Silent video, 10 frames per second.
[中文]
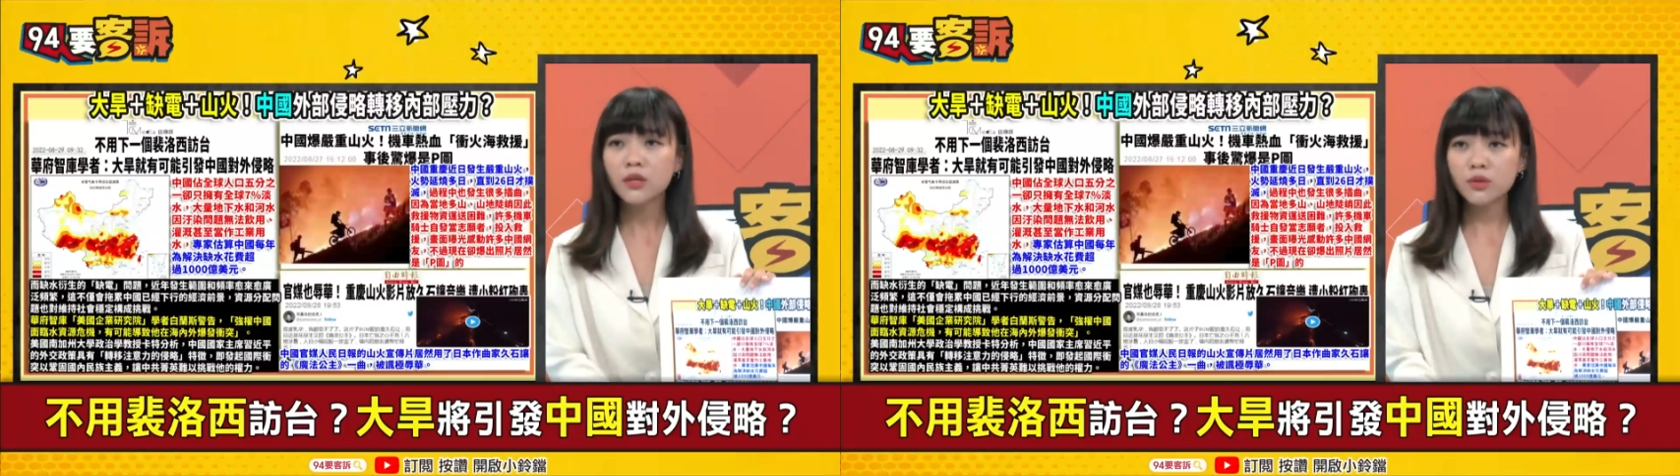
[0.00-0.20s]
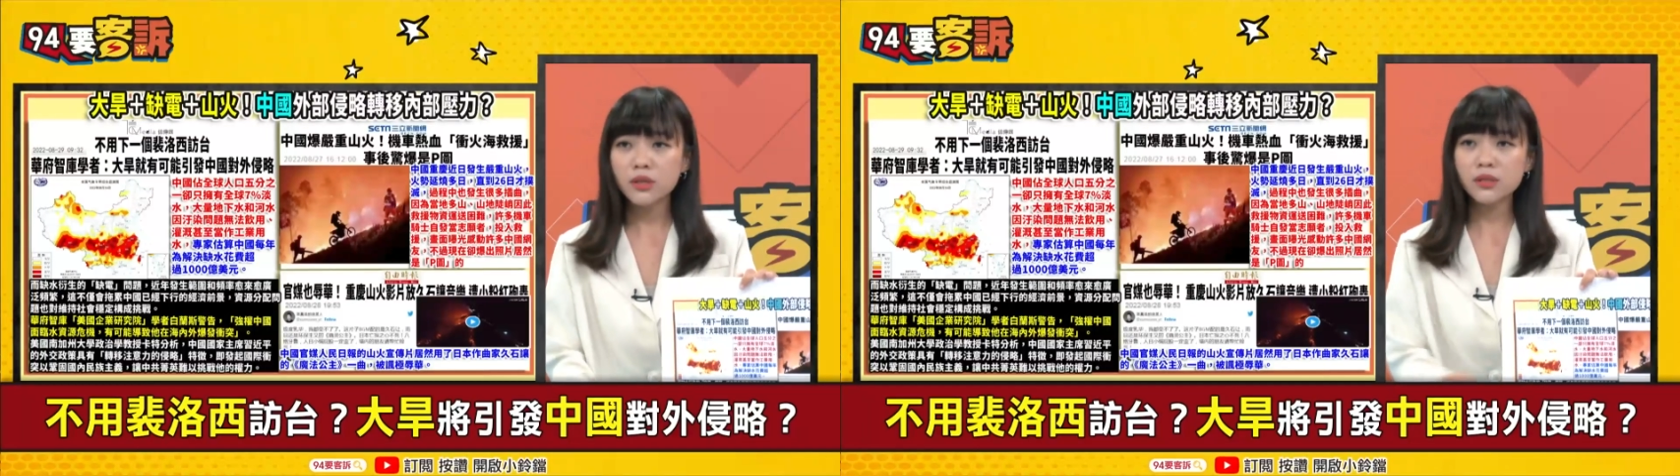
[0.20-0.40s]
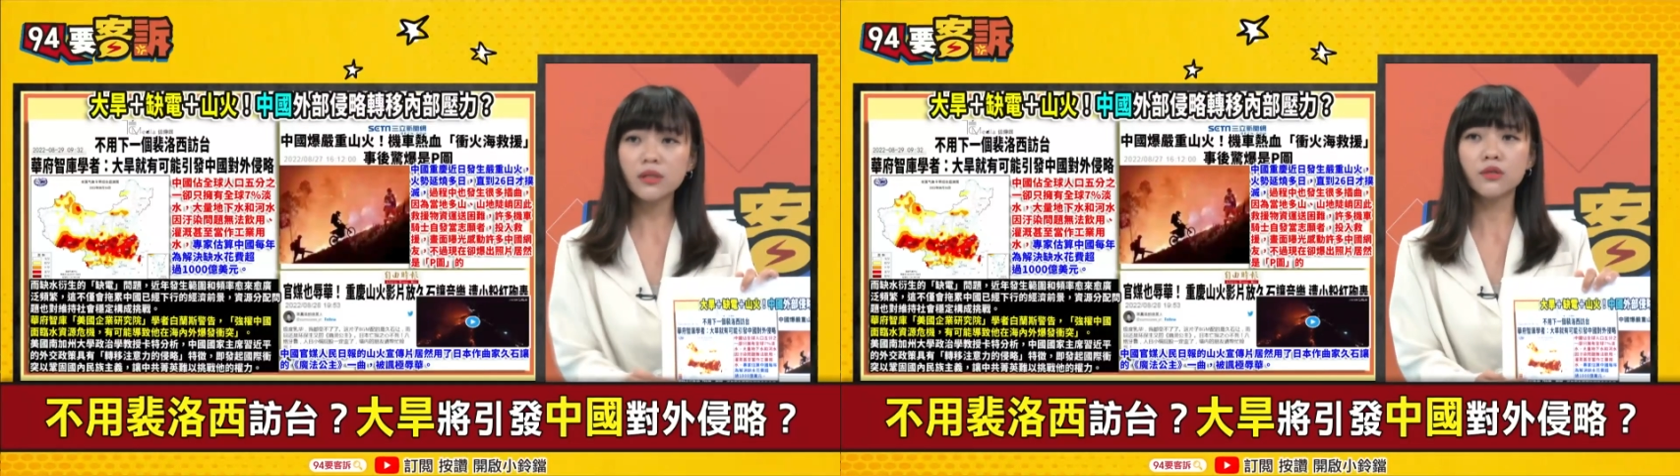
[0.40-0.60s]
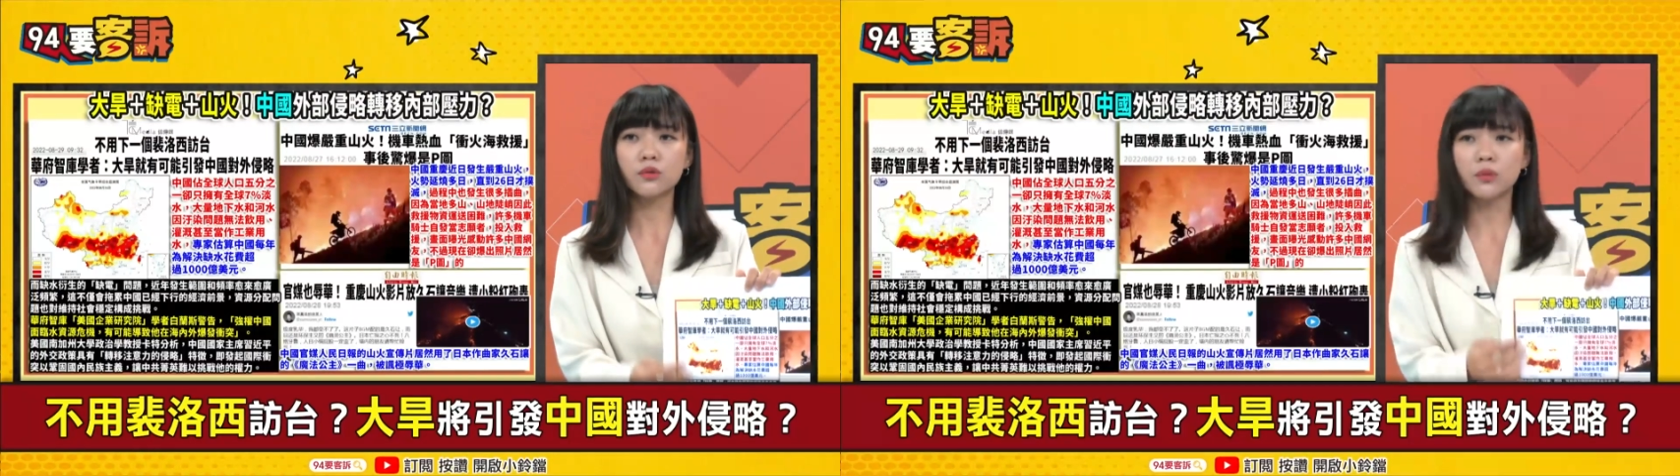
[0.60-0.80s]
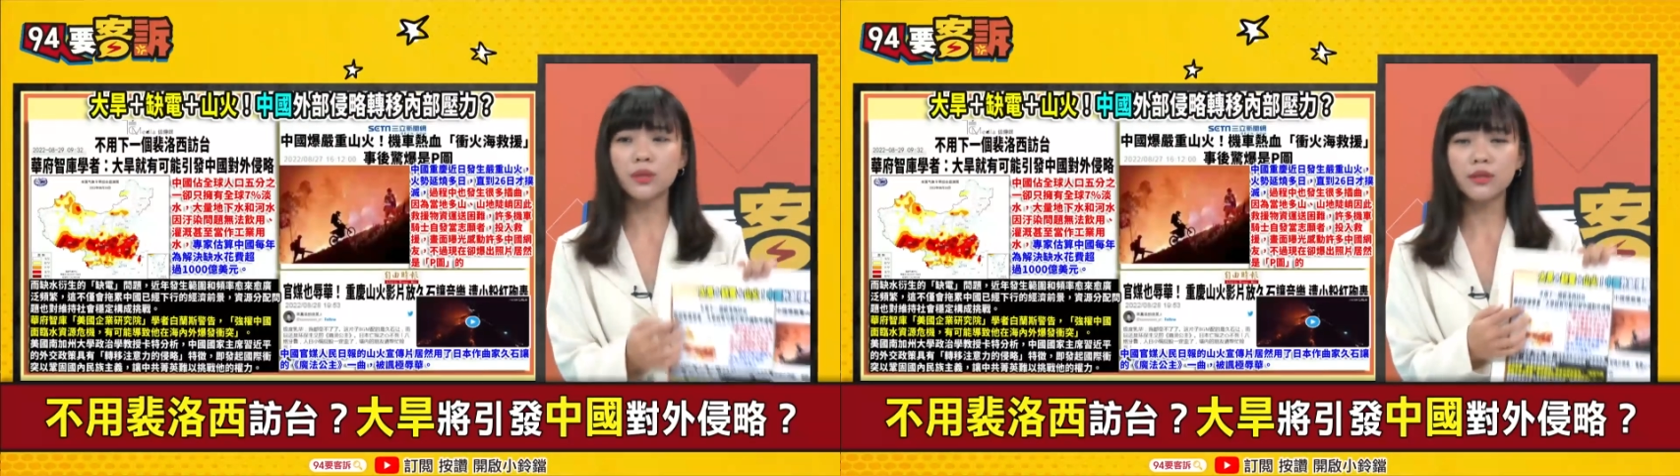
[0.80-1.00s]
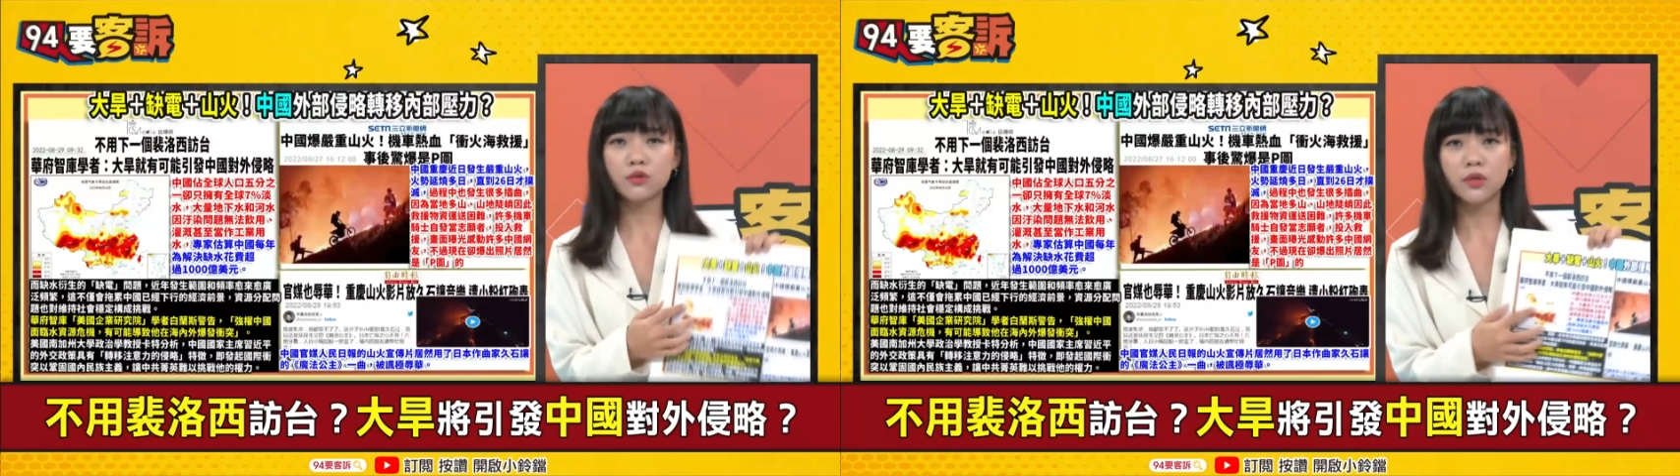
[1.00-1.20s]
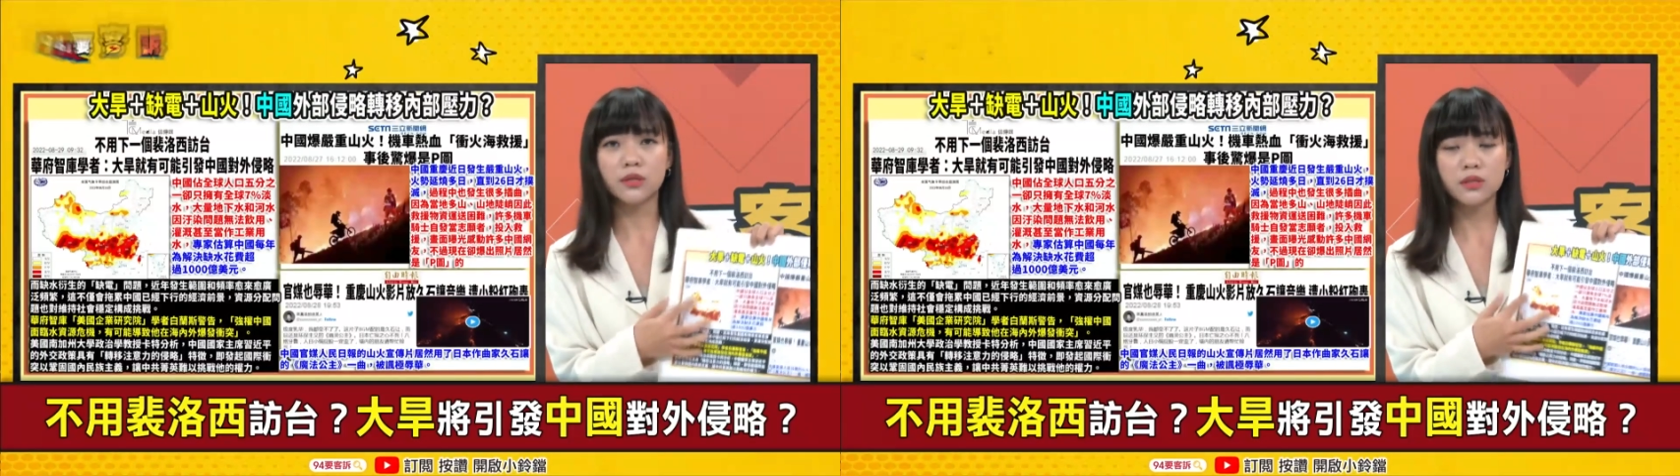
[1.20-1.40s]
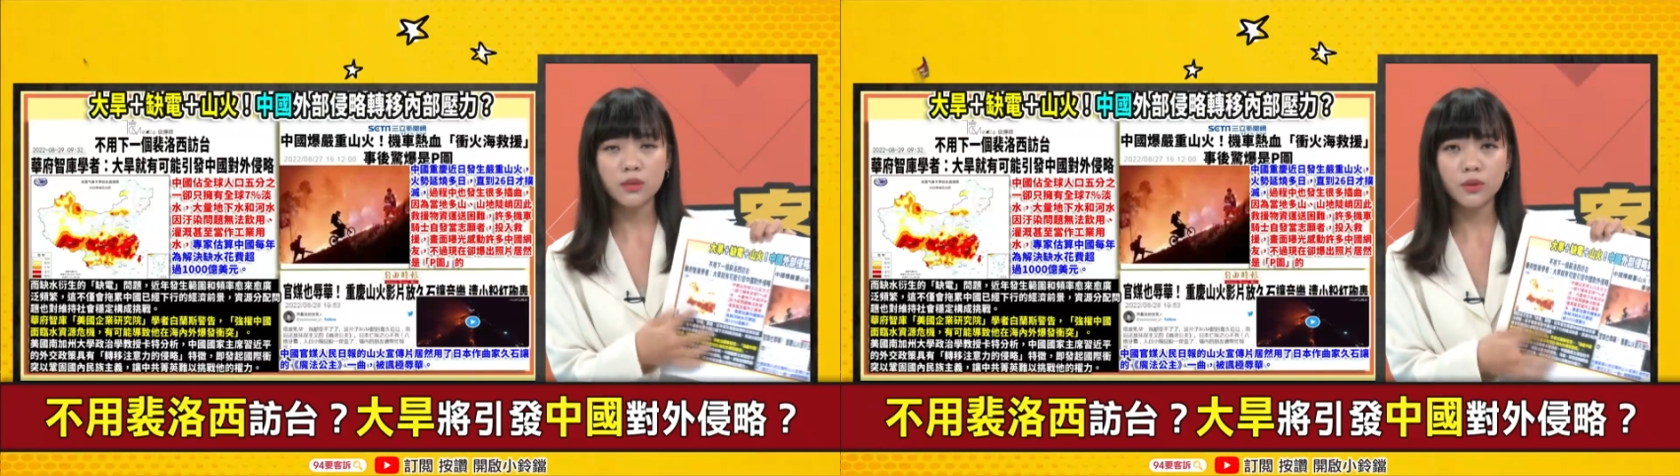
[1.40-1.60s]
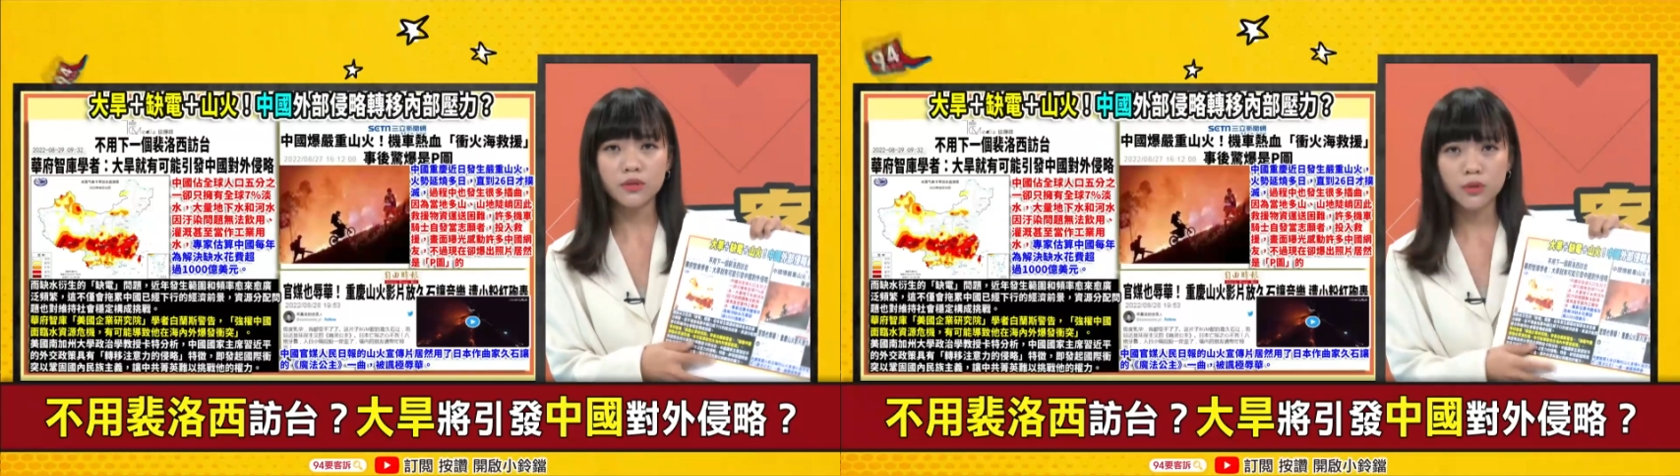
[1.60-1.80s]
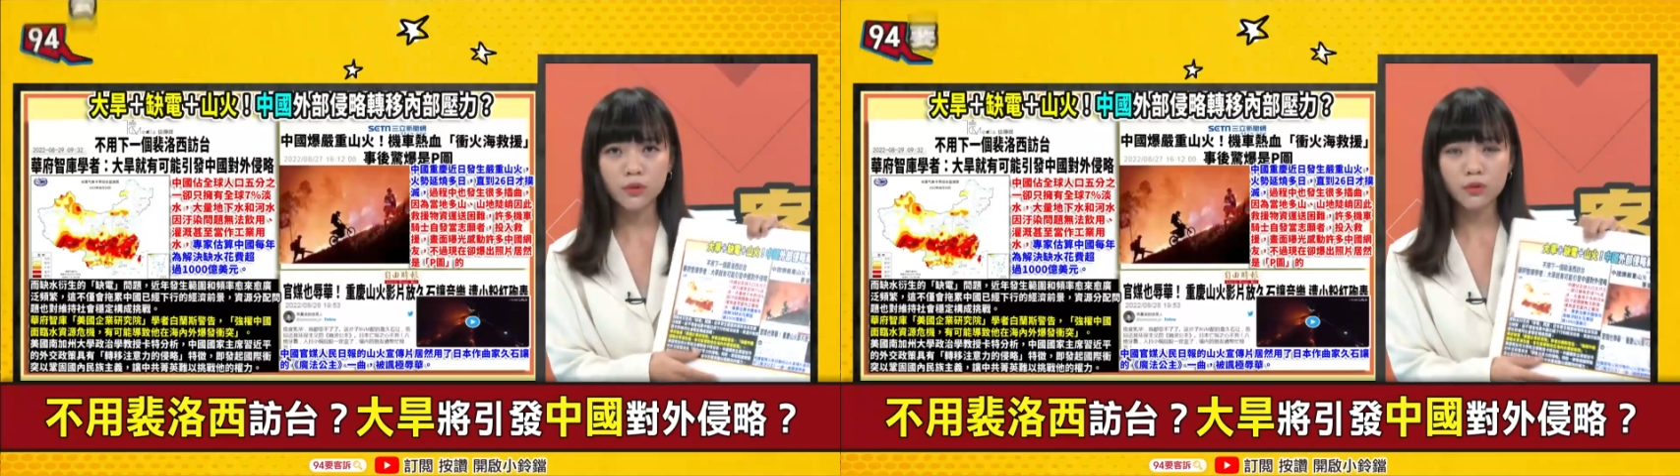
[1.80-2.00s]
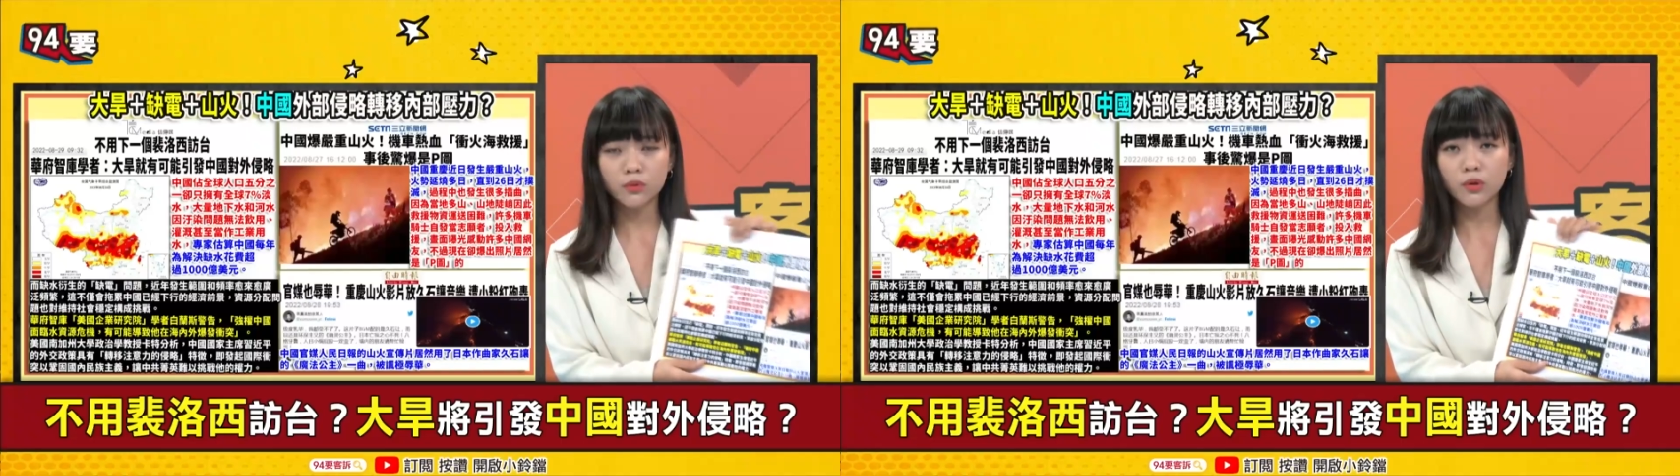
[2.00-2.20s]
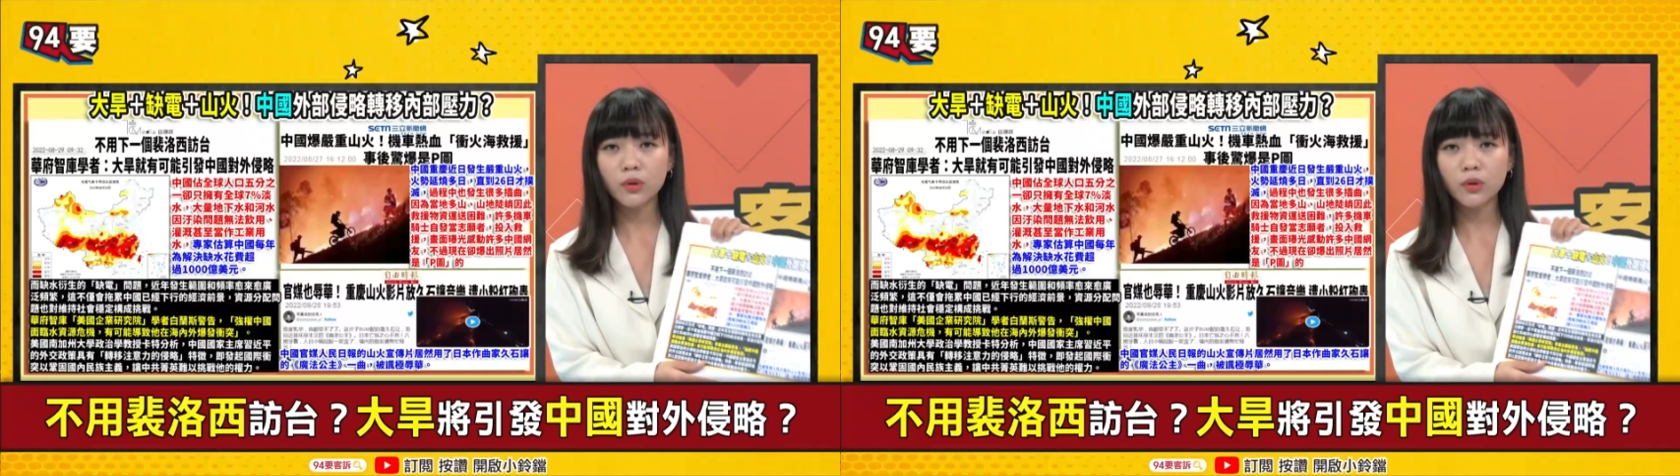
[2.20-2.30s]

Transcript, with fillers: 所以这个所谓的水资源冲突，